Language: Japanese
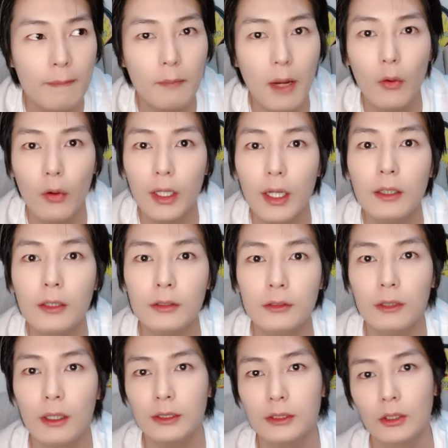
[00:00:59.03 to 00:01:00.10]
まあ和田くん
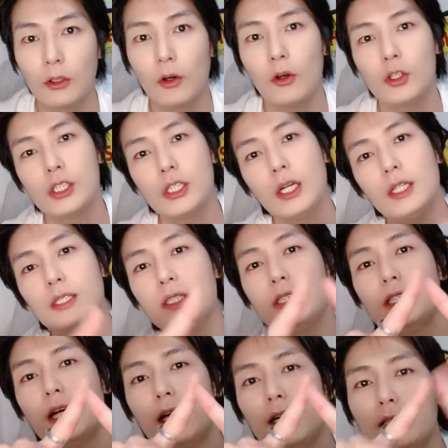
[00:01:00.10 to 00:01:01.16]
はその星が好き
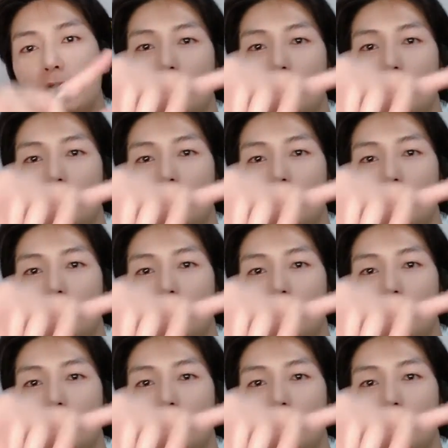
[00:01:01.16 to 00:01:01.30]
じゃないです